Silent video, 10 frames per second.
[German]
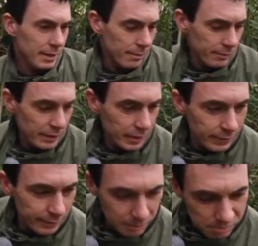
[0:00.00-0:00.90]
haben wir
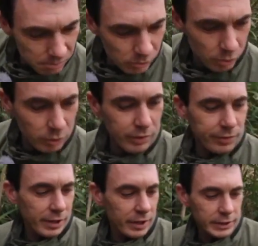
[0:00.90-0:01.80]
jetzt
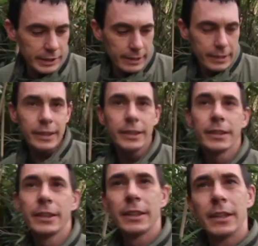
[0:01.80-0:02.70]
ungefähr ein Jahr,
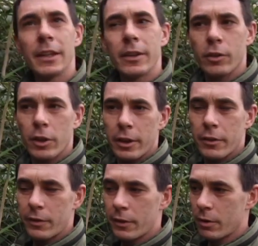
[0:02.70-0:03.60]
seit
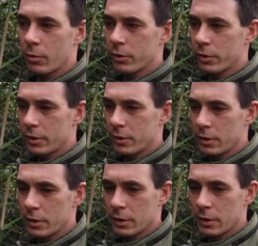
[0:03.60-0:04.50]
letztes Jahr Ostern.
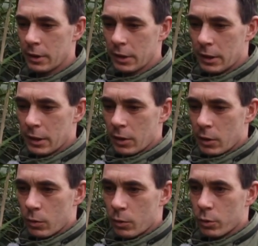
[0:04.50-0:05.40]

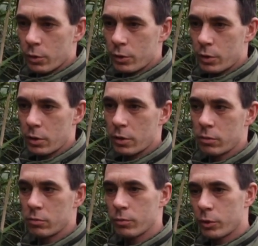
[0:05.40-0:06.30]
Und
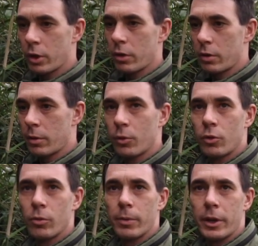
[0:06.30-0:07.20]
ja, haben sich
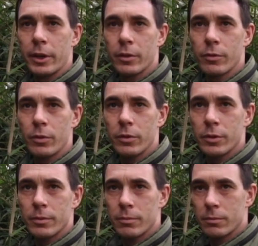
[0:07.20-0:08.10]
super
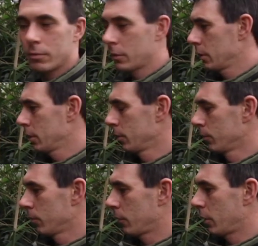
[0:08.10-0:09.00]
eingewöhnt
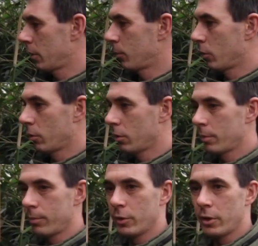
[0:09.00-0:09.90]
haben auch
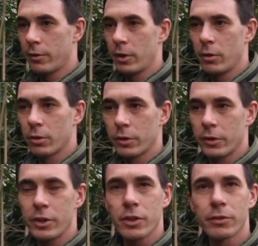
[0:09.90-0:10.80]
mittlerweile auch
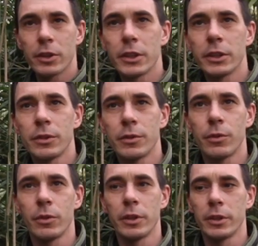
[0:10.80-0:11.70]
Gesellschaft gekriegt
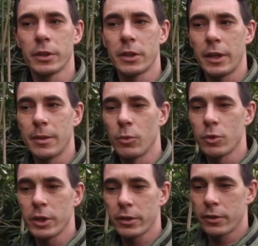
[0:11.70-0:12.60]
von den kleinen
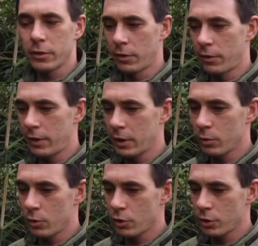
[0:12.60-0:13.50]
Mundjacks, das sind
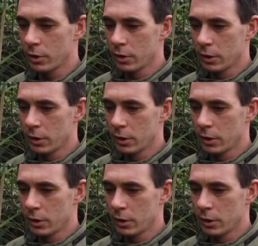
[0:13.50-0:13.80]
Zwerghirsche.